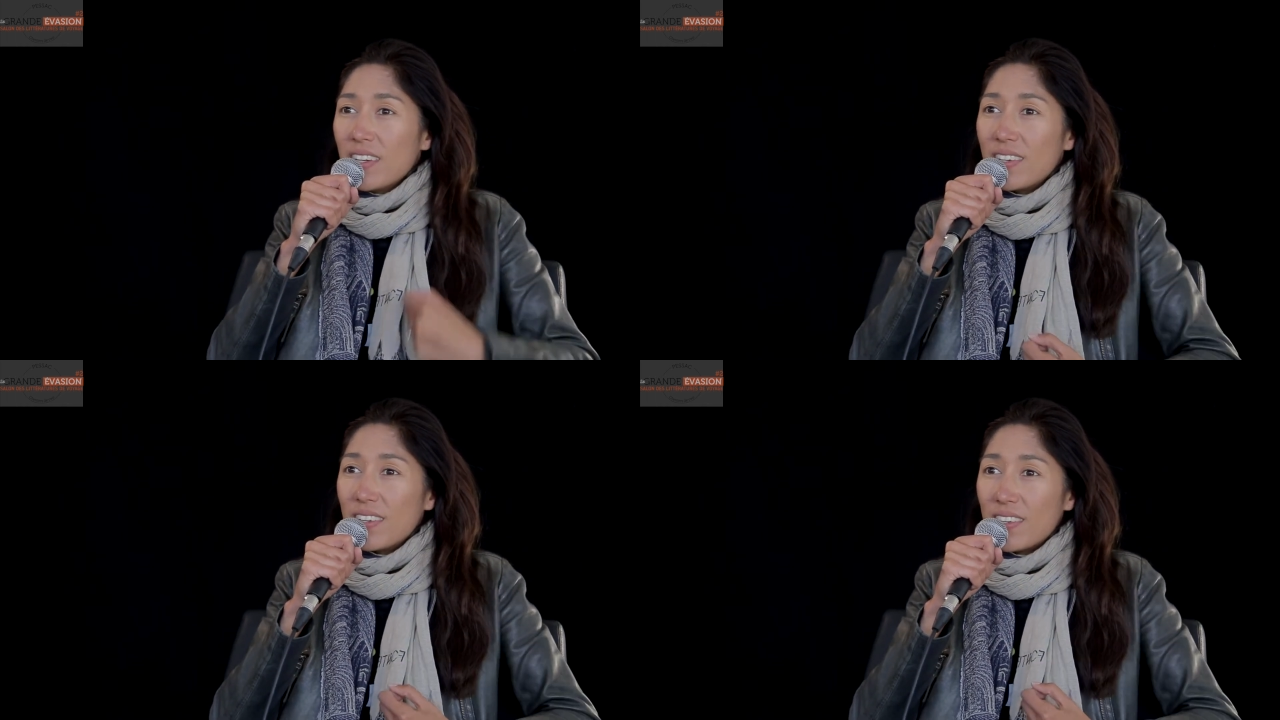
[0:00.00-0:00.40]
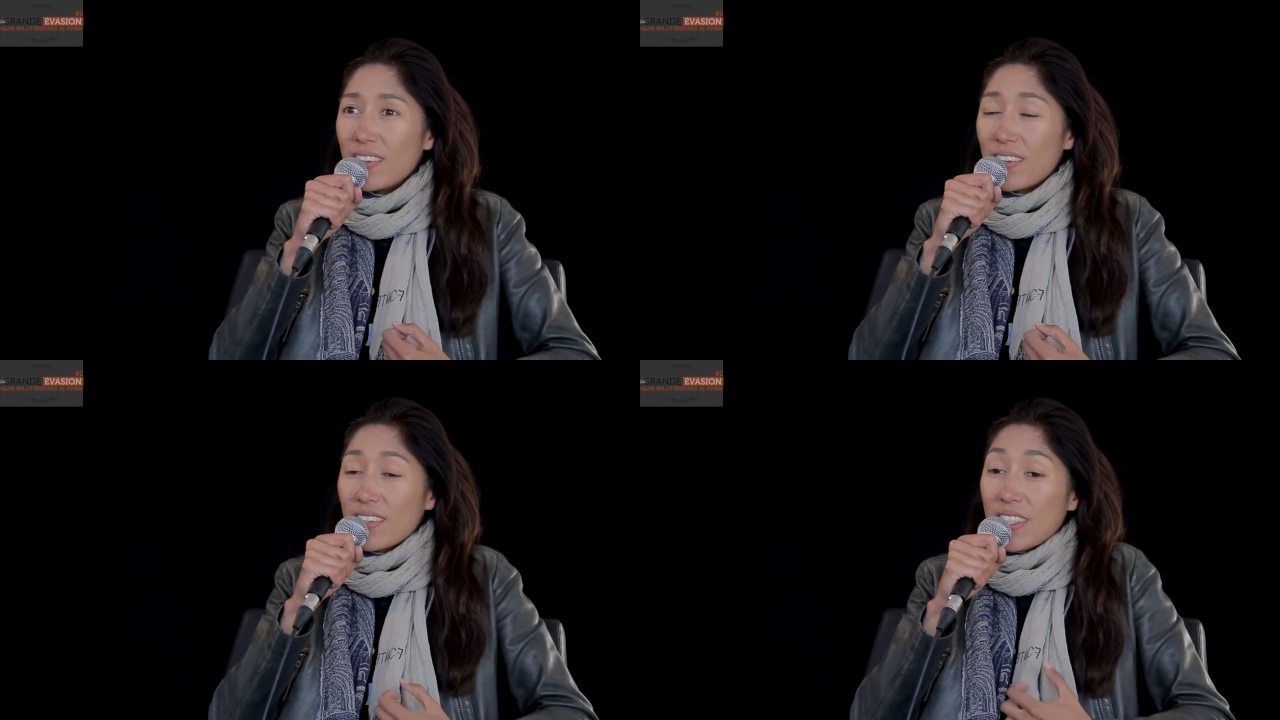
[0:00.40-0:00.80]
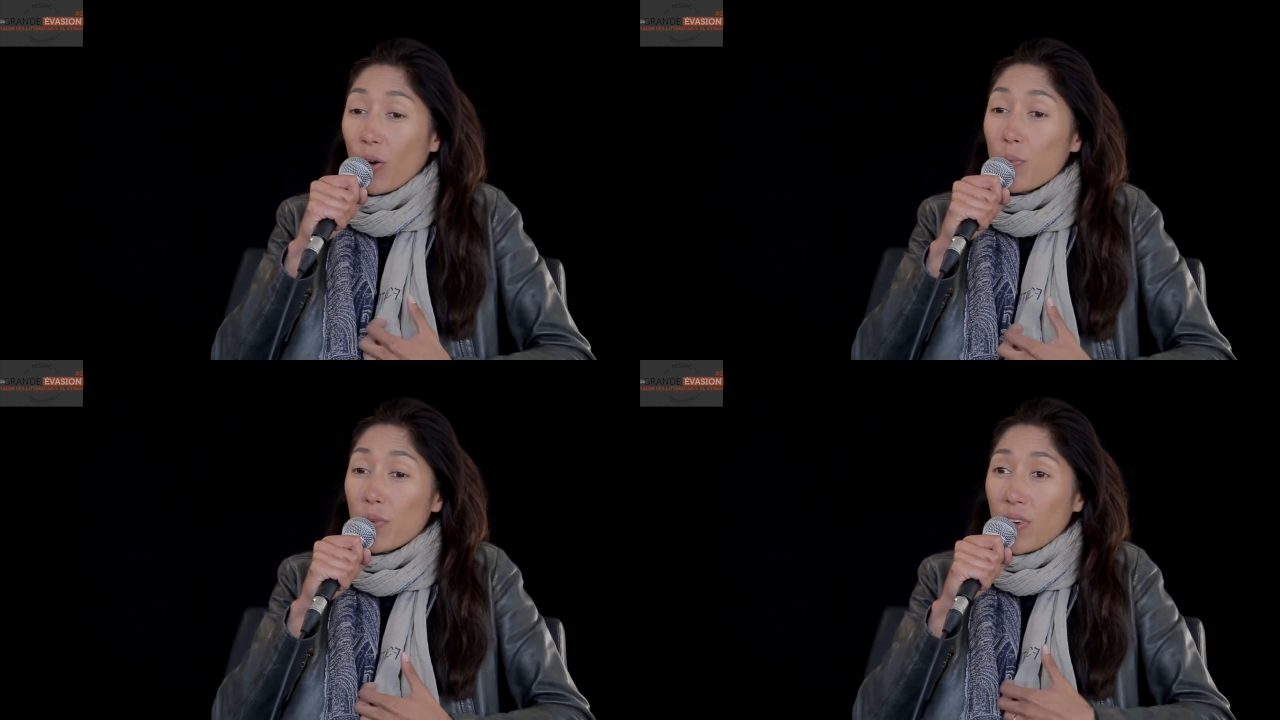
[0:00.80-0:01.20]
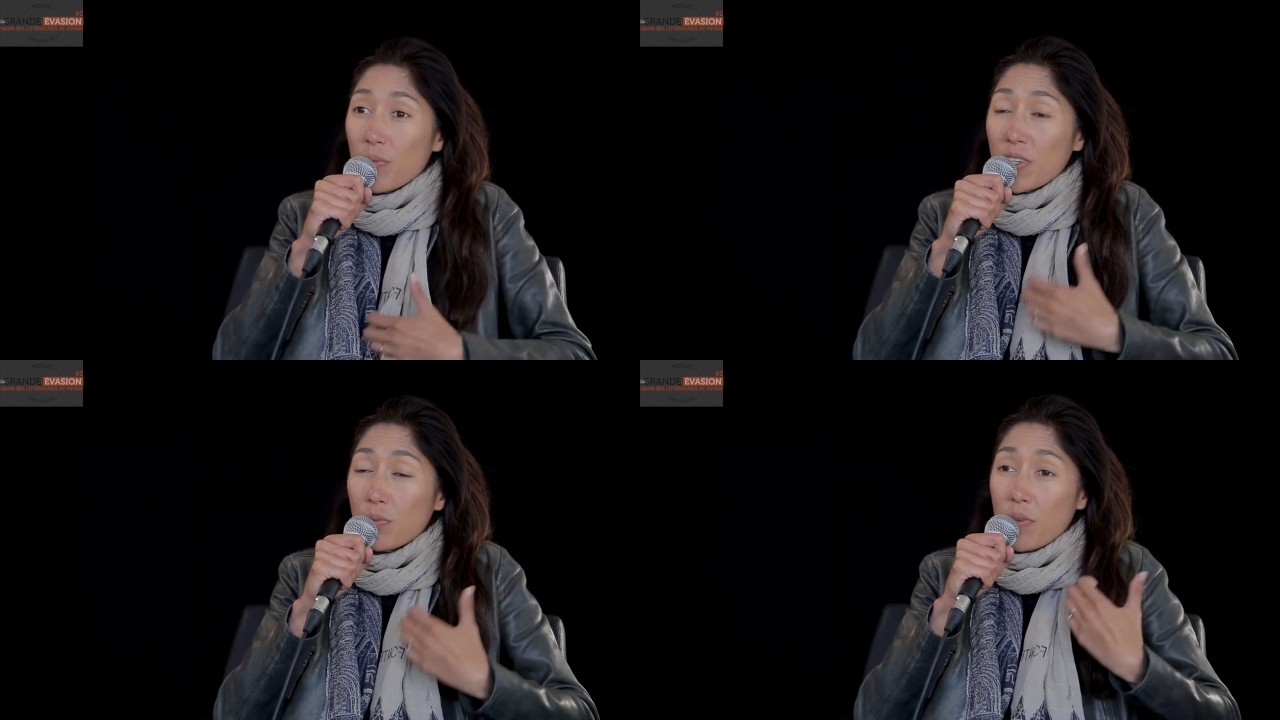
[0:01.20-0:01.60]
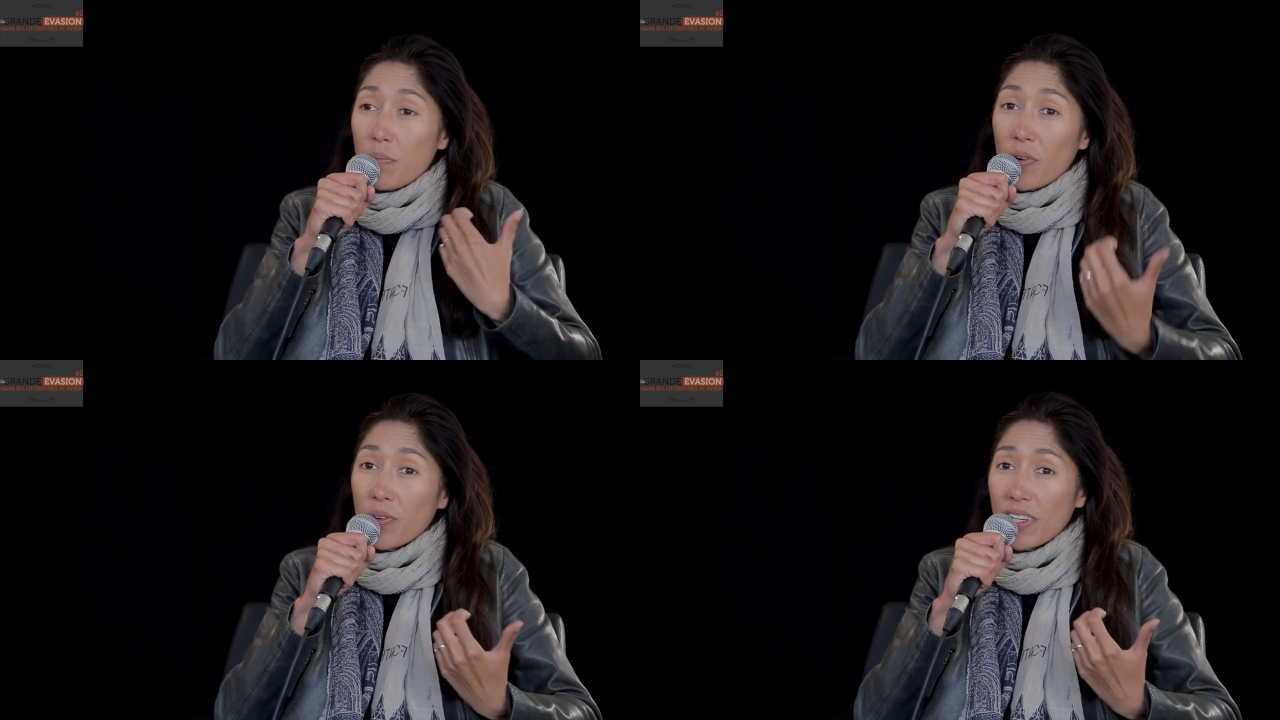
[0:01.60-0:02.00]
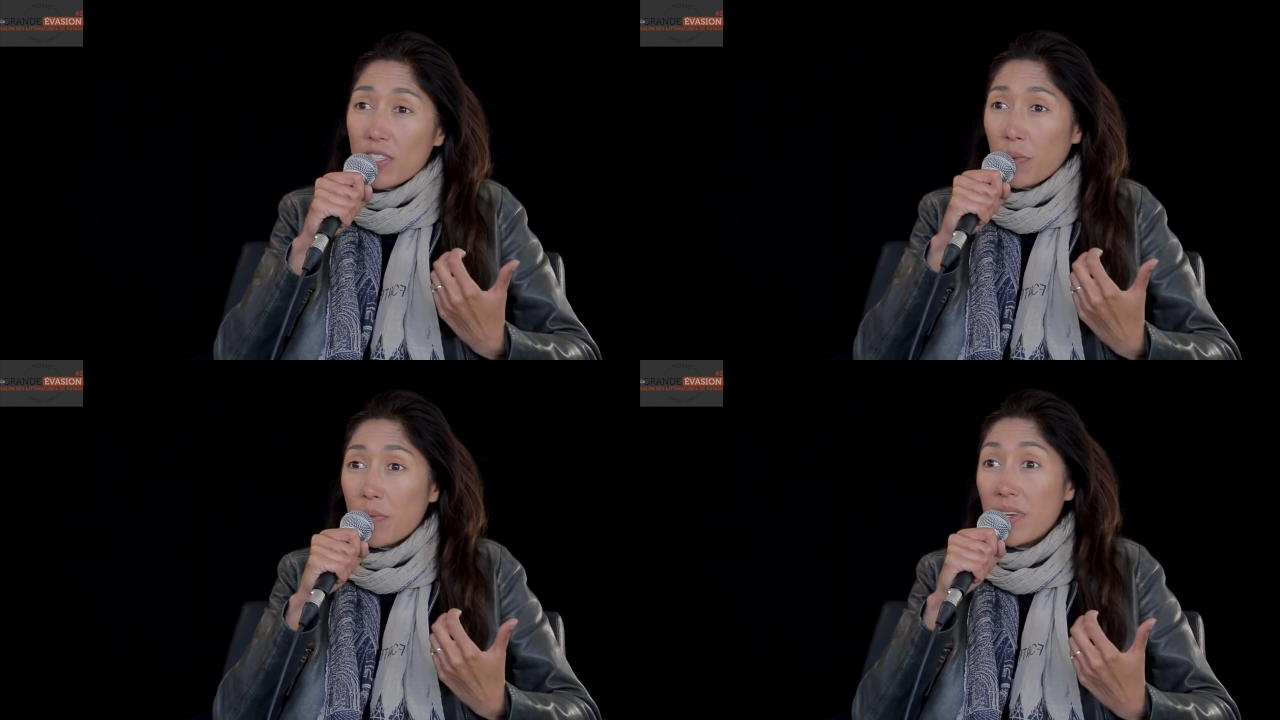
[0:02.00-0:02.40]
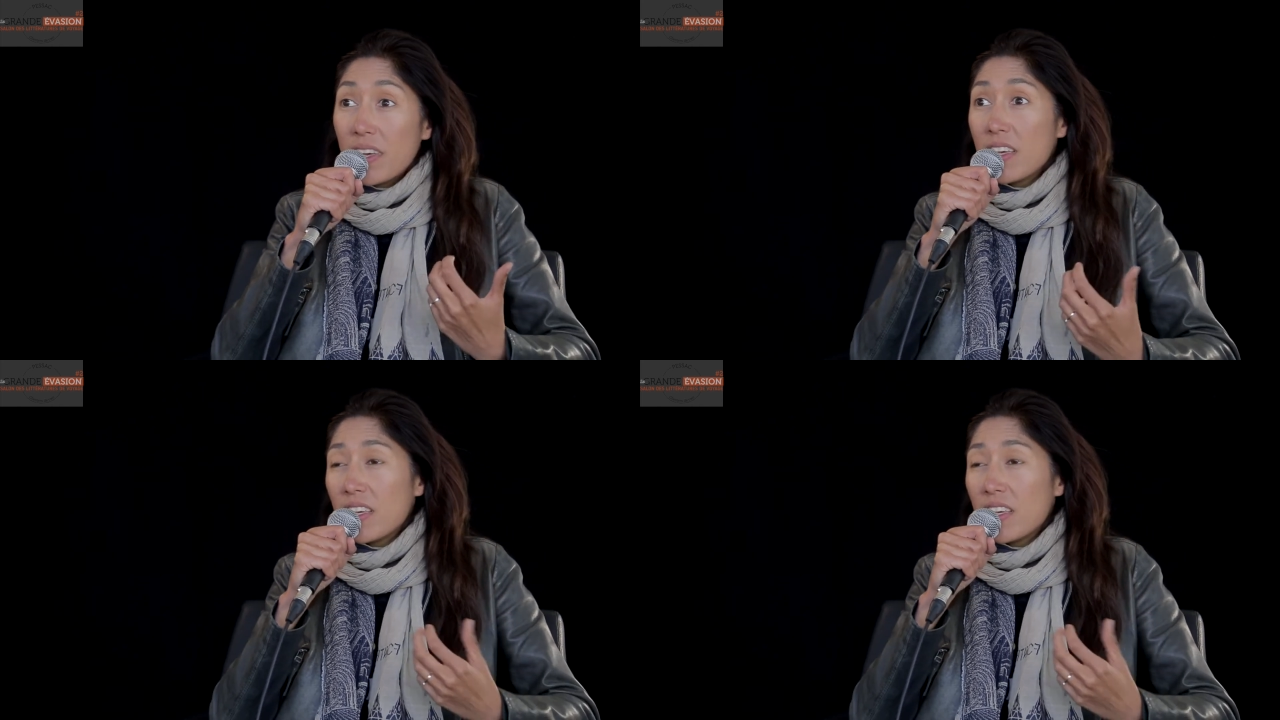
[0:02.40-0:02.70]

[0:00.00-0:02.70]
euh, qui repose en moi, je pouvais pas encore l'exprimer.